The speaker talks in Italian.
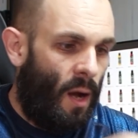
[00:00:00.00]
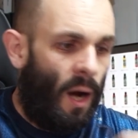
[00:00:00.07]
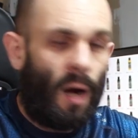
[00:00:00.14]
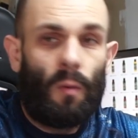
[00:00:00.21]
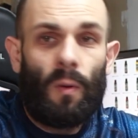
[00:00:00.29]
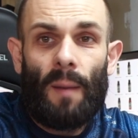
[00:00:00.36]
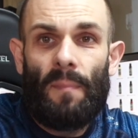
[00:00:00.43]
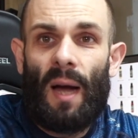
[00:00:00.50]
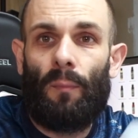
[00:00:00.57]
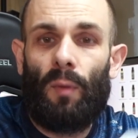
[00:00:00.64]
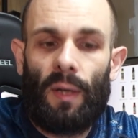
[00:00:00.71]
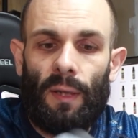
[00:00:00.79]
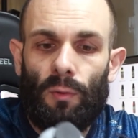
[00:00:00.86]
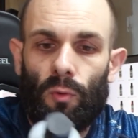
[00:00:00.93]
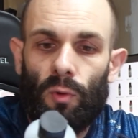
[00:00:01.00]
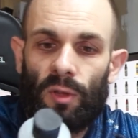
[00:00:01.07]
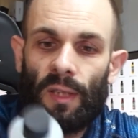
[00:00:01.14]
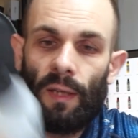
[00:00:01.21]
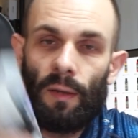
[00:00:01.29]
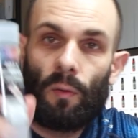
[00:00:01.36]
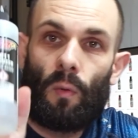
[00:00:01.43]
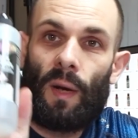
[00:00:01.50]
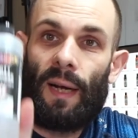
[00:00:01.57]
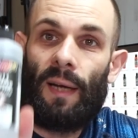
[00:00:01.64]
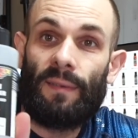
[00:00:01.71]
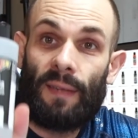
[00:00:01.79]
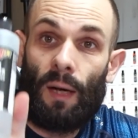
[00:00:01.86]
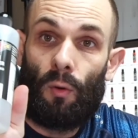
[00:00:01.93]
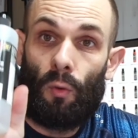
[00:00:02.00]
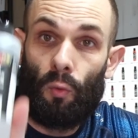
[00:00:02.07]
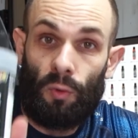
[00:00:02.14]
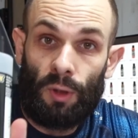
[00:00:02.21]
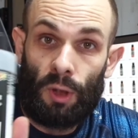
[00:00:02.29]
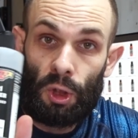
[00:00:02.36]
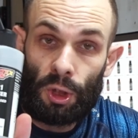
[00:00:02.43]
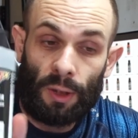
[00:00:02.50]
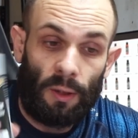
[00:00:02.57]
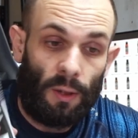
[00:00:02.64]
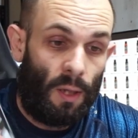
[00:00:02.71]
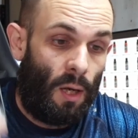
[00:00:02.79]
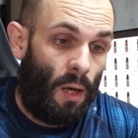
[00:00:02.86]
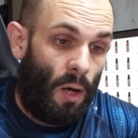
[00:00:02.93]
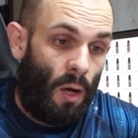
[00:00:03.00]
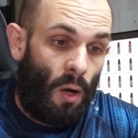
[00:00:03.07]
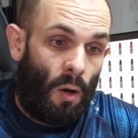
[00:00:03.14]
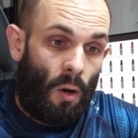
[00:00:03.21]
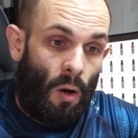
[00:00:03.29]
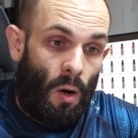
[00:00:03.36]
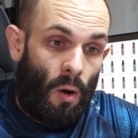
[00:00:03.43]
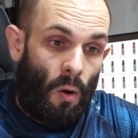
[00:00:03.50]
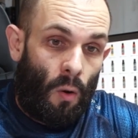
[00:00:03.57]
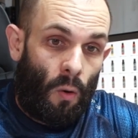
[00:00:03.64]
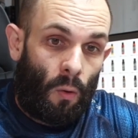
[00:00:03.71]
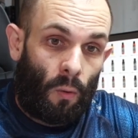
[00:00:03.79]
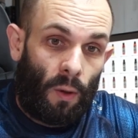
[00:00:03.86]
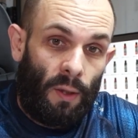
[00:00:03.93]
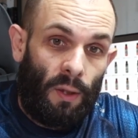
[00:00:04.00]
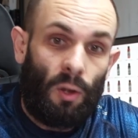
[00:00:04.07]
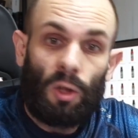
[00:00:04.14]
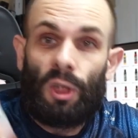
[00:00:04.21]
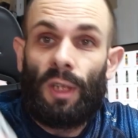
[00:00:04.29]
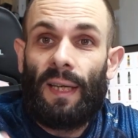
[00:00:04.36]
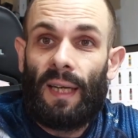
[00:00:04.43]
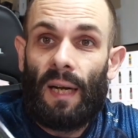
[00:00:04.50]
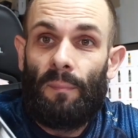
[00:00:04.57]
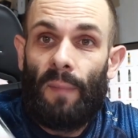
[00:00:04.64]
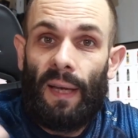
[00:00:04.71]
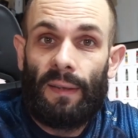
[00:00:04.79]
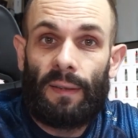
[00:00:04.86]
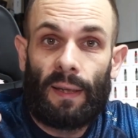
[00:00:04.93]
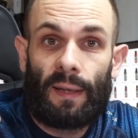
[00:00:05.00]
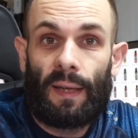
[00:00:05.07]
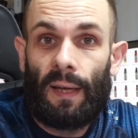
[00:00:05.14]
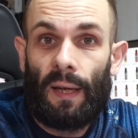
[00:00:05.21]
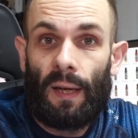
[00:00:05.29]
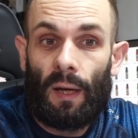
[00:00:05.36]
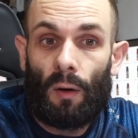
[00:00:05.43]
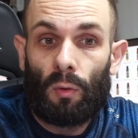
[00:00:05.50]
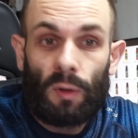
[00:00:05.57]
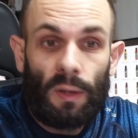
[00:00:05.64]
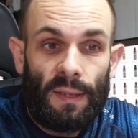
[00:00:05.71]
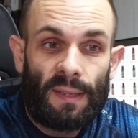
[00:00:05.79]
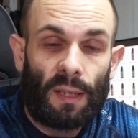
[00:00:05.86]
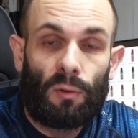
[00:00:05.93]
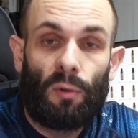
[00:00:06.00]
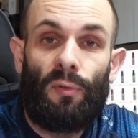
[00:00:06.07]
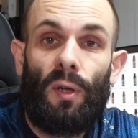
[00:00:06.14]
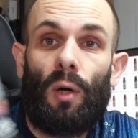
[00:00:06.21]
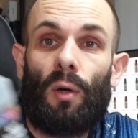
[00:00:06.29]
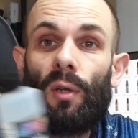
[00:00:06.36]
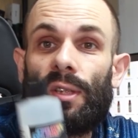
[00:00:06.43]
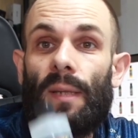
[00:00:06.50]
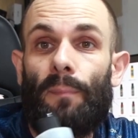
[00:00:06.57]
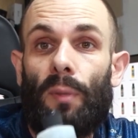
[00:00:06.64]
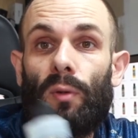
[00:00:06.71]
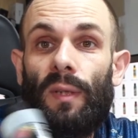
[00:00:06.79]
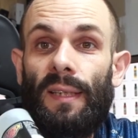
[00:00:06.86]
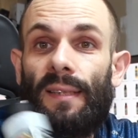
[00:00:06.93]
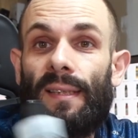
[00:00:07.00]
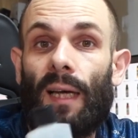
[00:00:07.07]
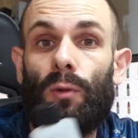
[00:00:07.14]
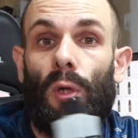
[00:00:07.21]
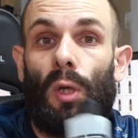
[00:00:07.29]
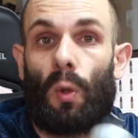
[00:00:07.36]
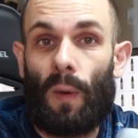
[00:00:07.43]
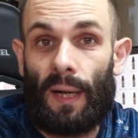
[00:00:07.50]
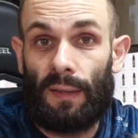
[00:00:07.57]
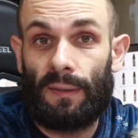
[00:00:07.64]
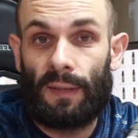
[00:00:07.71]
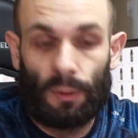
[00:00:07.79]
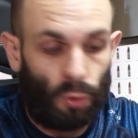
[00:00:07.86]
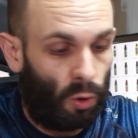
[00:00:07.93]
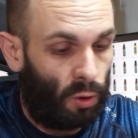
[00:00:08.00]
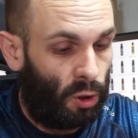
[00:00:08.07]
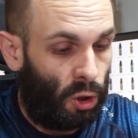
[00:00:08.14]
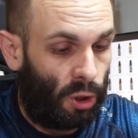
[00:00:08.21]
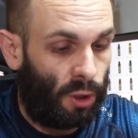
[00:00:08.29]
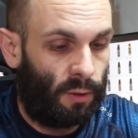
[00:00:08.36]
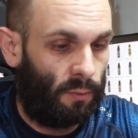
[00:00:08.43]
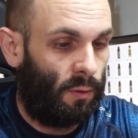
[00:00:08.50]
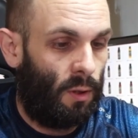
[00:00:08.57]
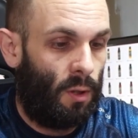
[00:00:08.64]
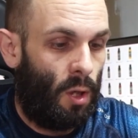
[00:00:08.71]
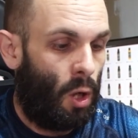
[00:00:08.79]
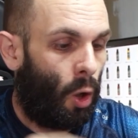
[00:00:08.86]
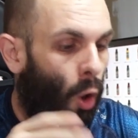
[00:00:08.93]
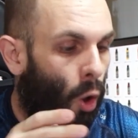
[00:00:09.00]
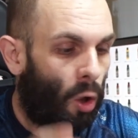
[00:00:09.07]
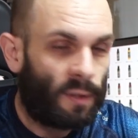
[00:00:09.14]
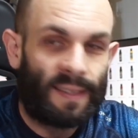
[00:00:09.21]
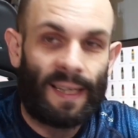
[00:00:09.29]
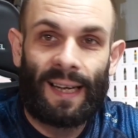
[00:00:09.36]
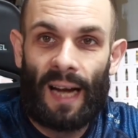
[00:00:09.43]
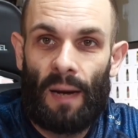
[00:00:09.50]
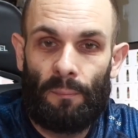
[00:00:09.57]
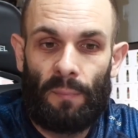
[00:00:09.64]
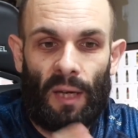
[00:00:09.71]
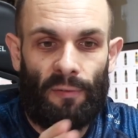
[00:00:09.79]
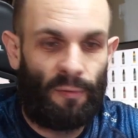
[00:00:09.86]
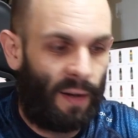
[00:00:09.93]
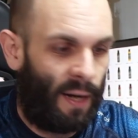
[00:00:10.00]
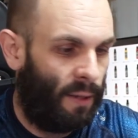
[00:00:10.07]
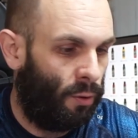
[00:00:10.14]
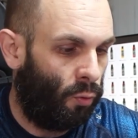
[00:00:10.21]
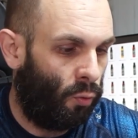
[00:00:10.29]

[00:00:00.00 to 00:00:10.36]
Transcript: ah qua abbiamo il reducer 4011 io generalmente che ho utilizzato finora ho sempre utilizzato il 4012 cosa cambia fra i